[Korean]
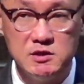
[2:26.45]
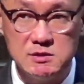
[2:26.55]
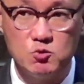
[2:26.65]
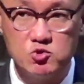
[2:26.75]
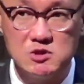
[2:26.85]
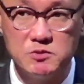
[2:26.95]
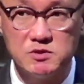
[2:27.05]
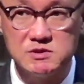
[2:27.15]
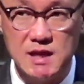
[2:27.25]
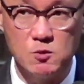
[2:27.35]
이1
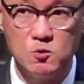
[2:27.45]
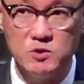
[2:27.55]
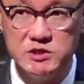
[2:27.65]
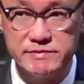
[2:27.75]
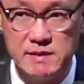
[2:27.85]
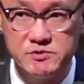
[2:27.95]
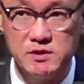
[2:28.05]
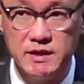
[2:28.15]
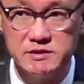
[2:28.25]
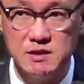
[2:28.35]
9절부터 자꾸
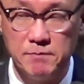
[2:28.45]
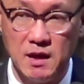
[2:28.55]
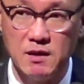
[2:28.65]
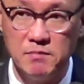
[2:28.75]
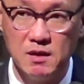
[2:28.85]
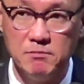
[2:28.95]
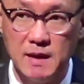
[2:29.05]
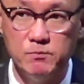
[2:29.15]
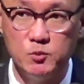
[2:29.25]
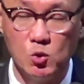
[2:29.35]
23절까지
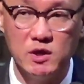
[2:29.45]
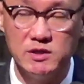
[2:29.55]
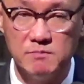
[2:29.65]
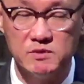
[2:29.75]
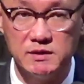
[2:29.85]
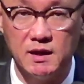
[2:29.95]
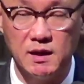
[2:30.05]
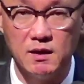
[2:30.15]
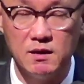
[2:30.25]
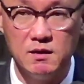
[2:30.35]
뱅뱅 맴 돌게
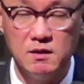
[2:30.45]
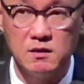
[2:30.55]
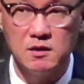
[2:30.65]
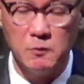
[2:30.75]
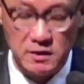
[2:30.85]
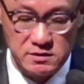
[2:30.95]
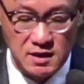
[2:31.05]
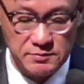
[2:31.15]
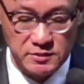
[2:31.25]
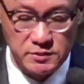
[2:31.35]
됩니다. 그게 왜
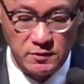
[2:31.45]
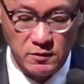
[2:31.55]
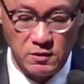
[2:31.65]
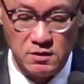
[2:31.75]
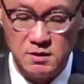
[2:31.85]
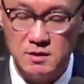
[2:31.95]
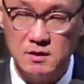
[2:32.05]
그런가 하면요.